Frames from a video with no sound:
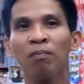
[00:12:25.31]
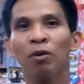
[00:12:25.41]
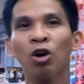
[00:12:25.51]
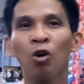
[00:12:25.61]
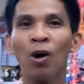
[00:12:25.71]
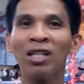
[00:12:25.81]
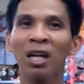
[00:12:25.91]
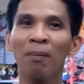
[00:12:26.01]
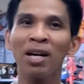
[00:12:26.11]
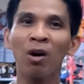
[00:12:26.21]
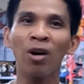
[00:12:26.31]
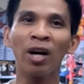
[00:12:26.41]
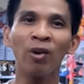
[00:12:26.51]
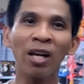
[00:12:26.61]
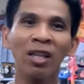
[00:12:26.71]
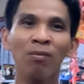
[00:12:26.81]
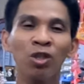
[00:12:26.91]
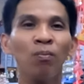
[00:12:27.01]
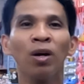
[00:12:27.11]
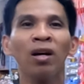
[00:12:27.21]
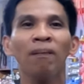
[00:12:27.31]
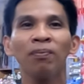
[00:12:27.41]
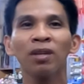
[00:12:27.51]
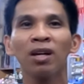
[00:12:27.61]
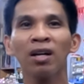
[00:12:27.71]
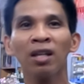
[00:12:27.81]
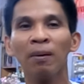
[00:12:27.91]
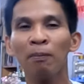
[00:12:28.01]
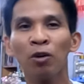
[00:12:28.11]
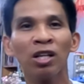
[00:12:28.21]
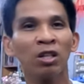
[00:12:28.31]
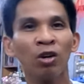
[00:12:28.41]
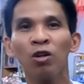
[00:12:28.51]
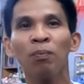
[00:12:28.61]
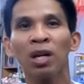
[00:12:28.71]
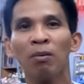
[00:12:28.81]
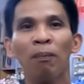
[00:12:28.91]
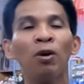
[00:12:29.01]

Pero kung once nga may nakuha na kayong item, siyempre, hindi namin pwedeng sa ulit yung pira ba.